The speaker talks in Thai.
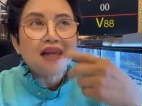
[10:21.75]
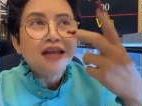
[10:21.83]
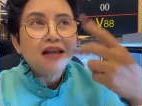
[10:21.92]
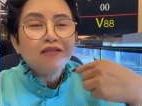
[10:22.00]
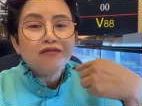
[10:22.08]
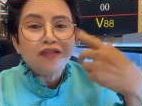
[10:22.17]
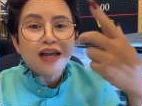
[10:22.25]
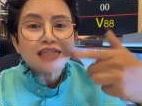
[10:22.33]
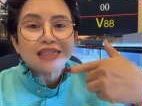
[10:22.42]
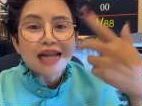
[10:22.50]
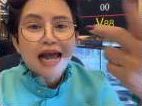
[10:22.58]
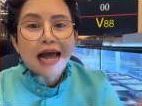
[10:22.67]
เฟซไท
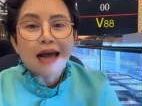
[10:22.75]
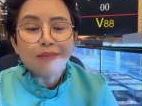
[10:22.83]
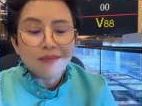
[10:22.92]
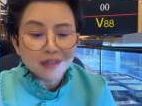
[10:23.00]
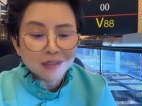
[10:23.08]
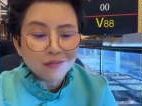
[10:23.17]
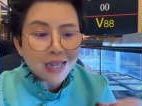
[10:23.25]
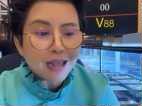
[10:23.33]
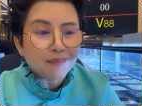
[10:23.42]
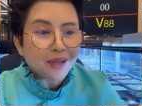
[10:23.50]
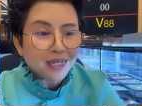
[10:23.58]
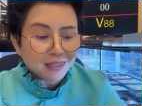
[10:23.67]
ม์หรือว่าเป็น
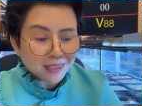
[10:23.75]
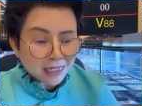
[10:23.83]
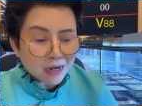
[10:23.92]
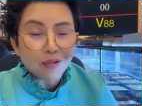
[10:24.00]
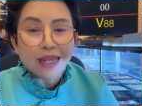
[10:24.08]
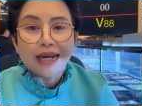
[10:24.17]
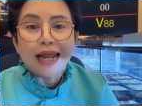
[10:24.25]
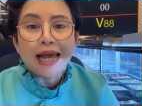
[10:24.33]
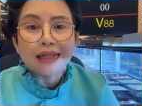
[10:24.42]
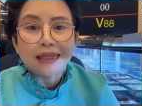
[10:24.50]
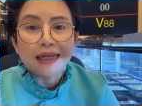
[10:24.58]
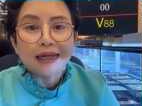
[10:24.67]
ที่เราเห็นหน้าจริง
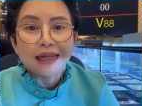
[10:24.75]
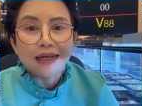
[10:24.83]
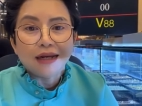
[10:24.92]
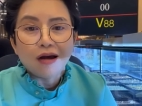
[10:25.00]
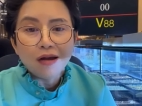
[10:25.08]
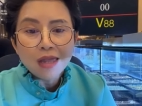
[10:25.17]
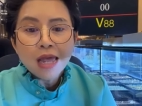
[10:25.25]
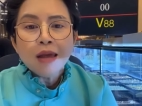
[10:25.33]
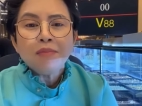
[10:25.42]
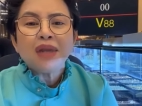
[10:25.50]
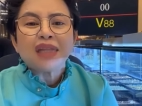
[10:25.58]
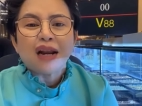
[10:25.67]
กันนี่เนาะมี
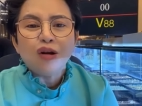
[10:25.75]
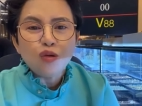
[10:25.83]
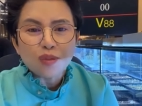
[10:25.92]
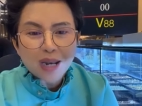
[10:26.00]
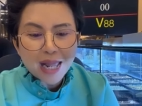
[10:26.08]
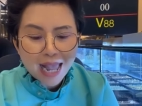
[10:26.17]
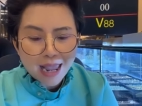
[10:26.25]
แต่รูปถ่าย